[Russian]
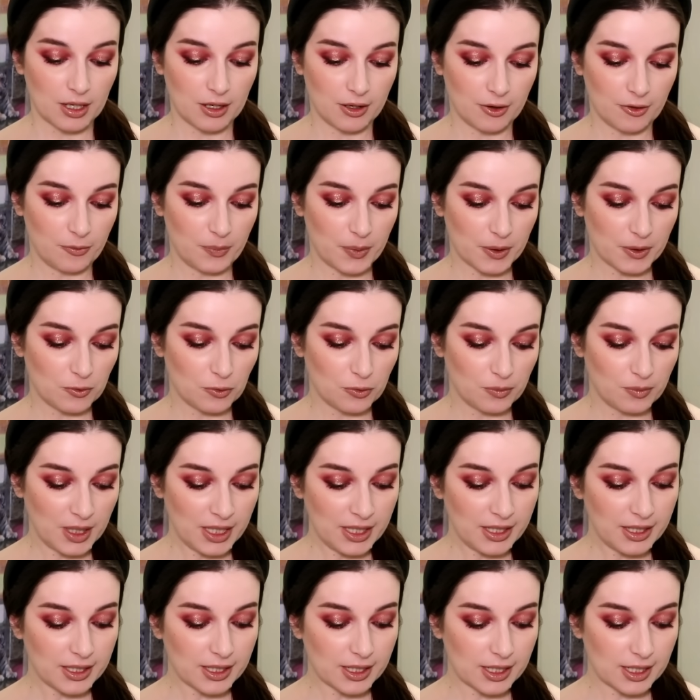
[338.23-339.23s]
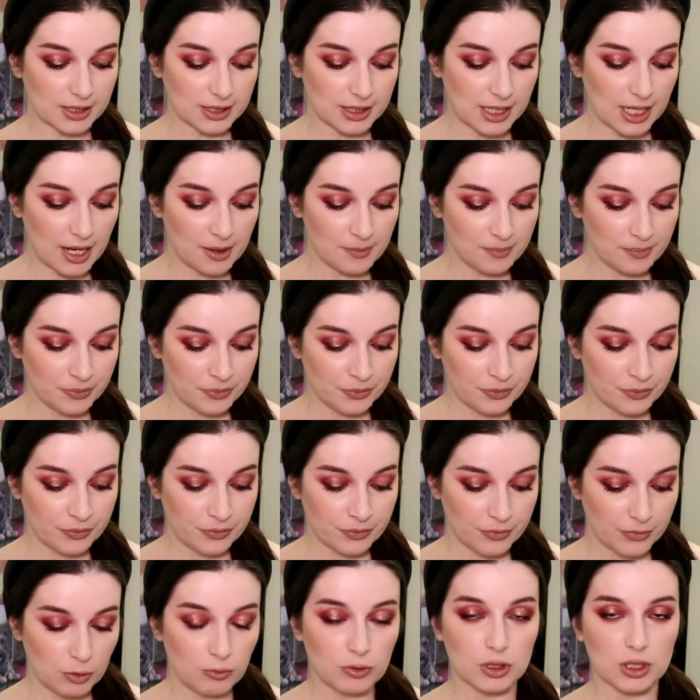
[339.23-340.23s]
а, в парфюмерии, когда,
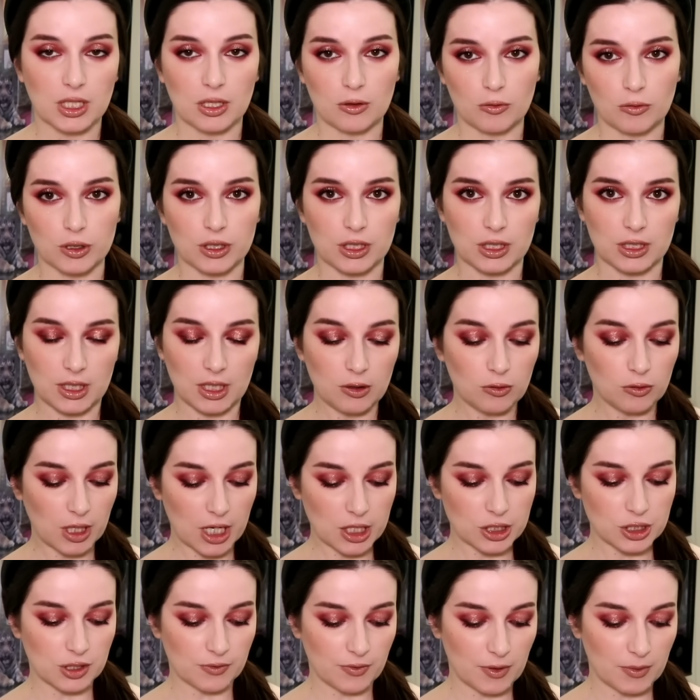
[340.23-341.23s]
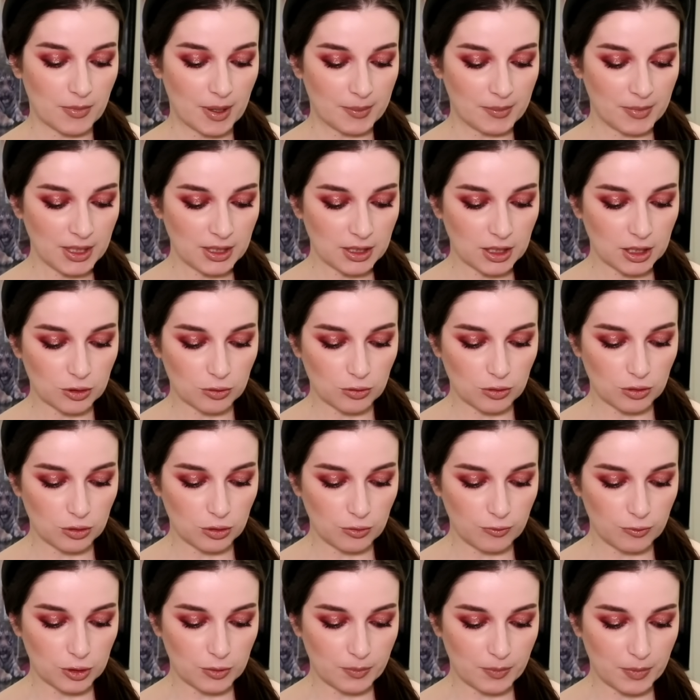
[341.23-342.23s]
ну вот какой-то, да, у каждого момент, который,
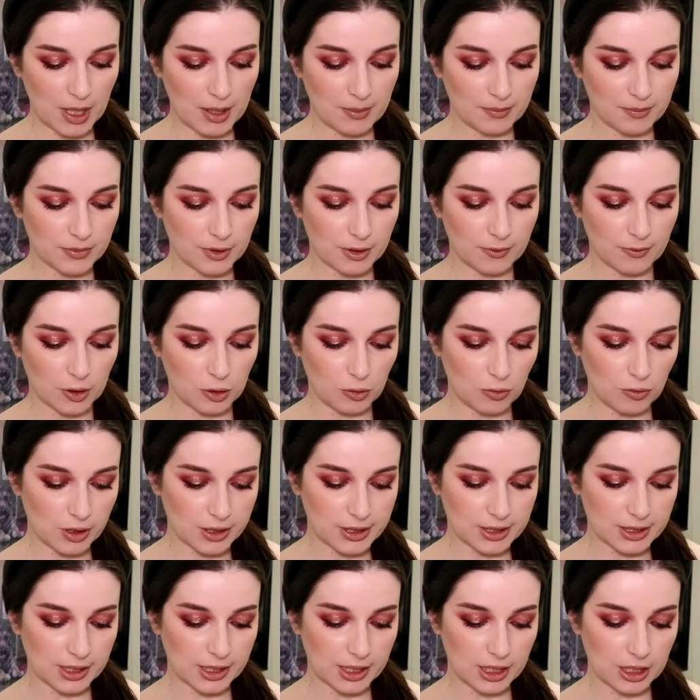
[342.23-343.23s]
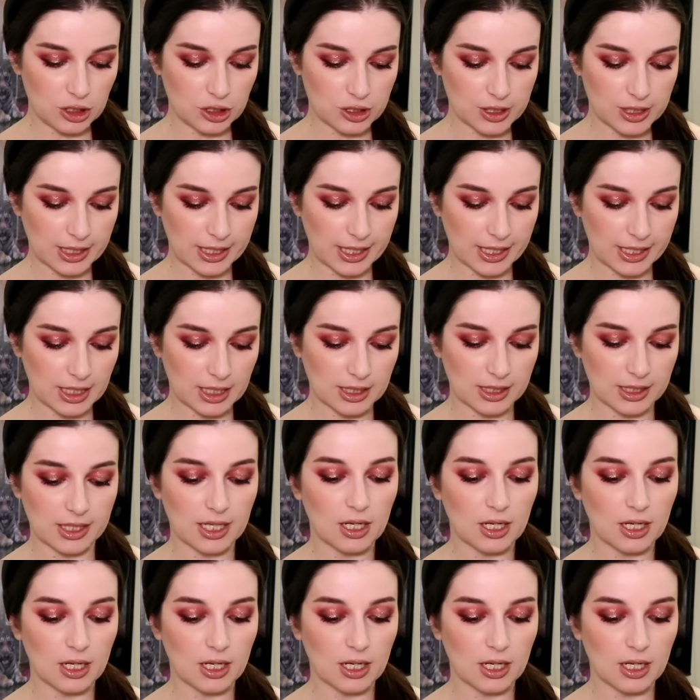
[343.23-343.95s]
ну вот прям твое категорическое нет.